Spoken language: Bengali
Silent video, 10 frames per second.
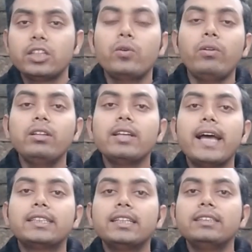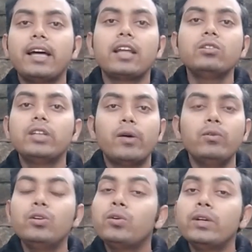চেক করতে চাইছেন তারা তো
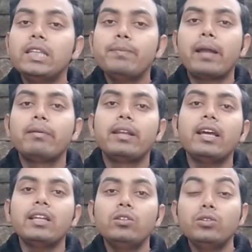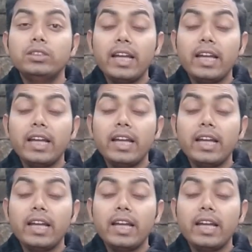ডাউনলোড করতে পারবেন না কিন্তু